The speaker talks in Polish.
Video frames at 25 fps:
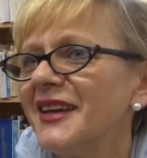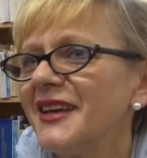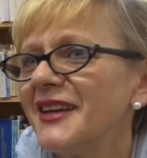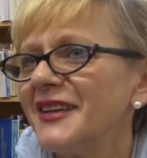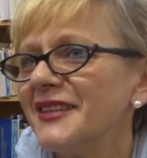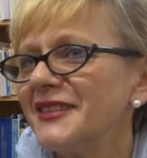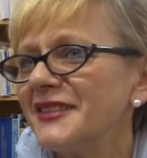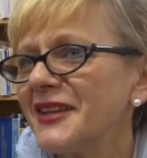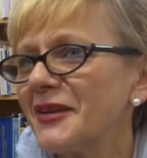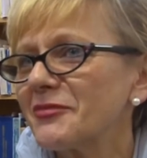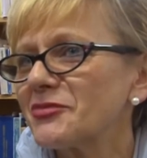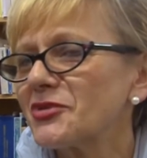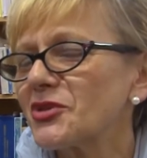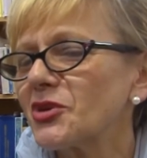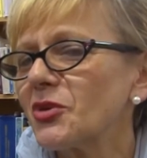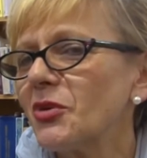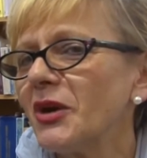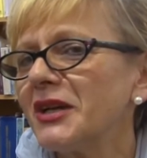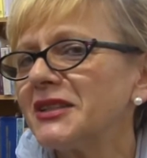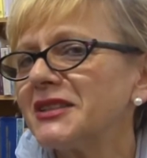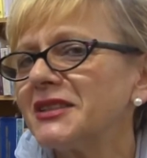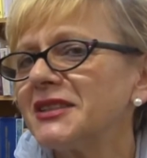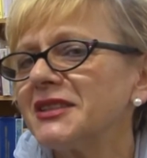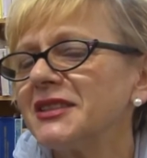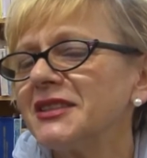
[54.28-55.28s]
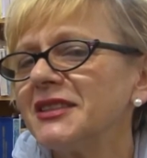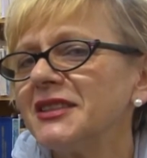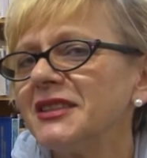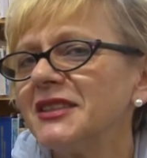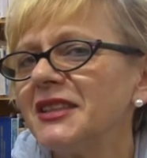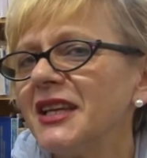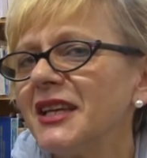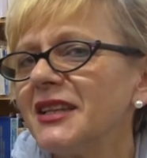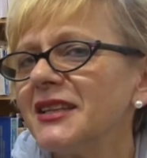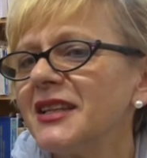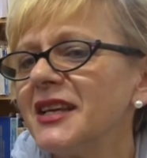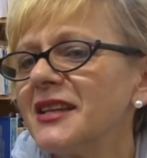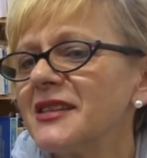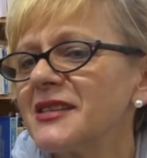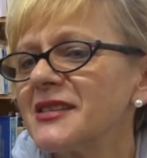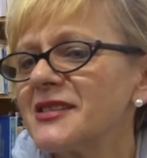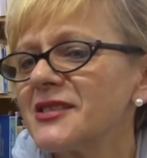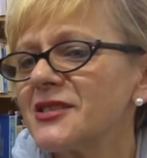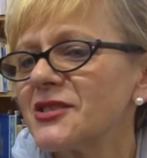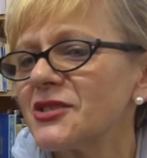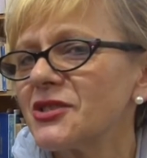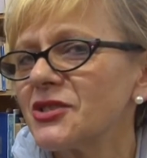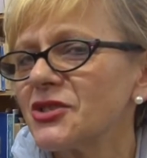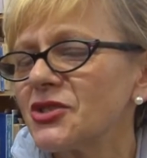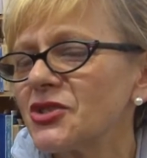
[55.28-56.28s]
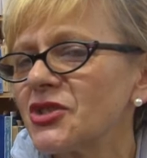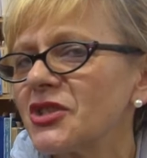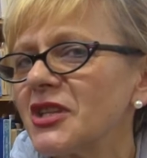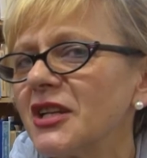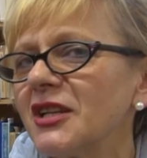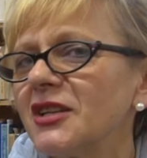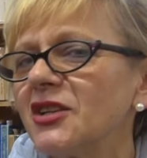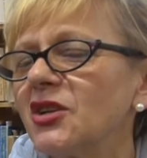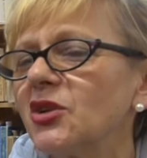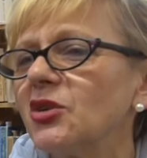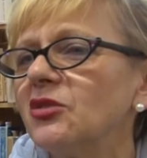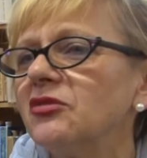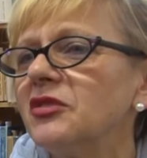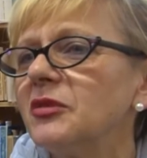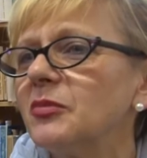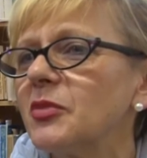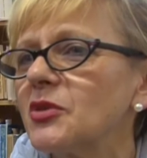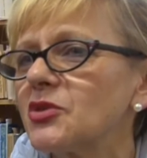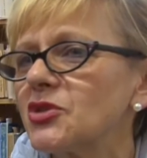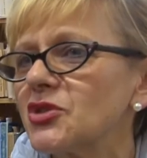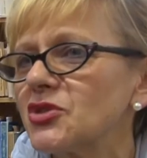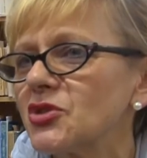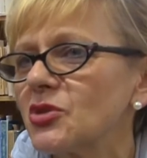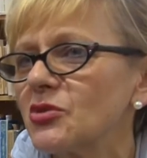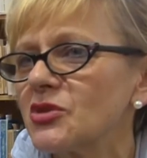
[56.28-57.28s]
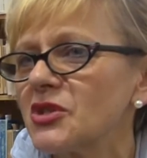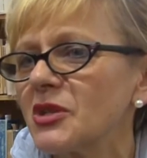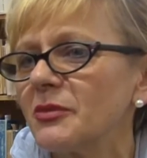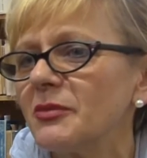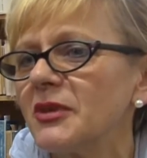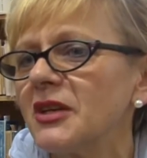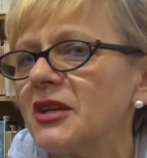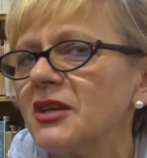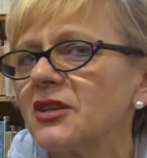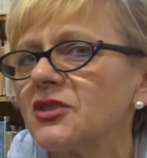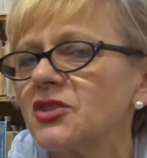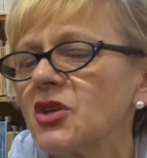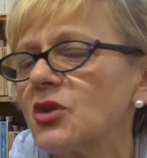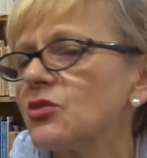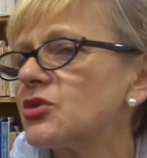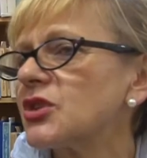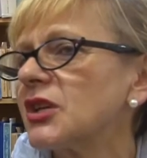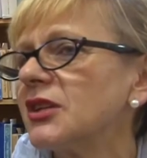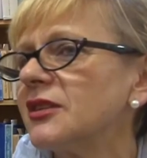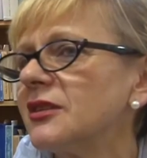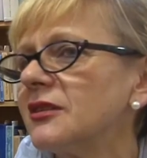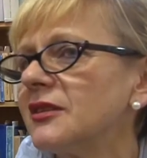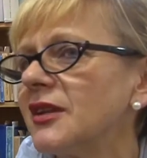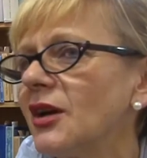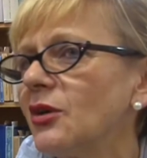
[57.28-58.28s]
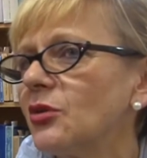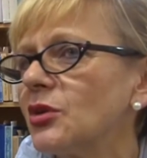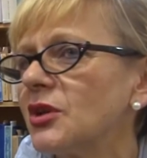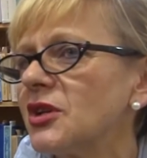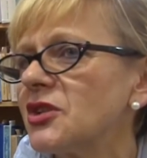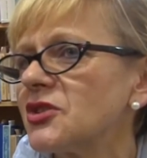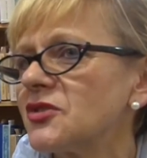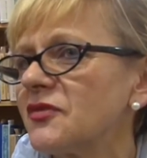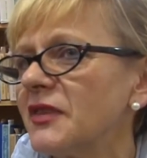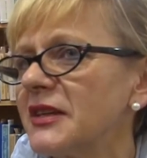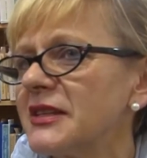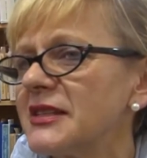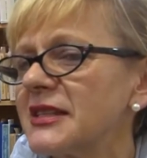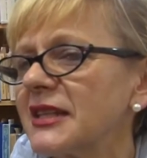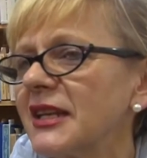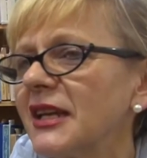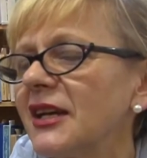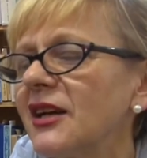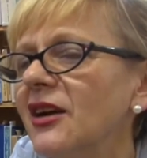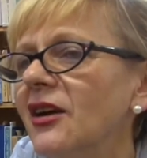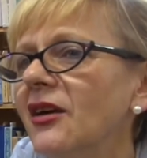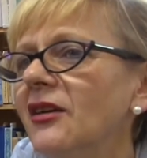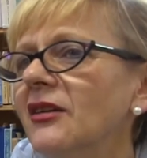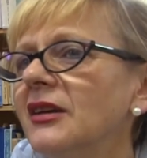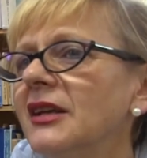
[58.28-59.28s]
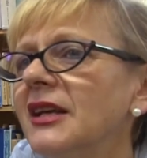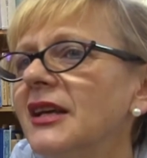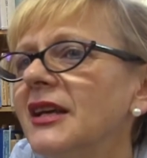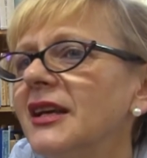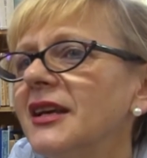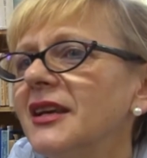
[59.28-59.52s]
E, na przykład jeden z czytelników wypożyczył sobie książkę do nauki szwedzkiego.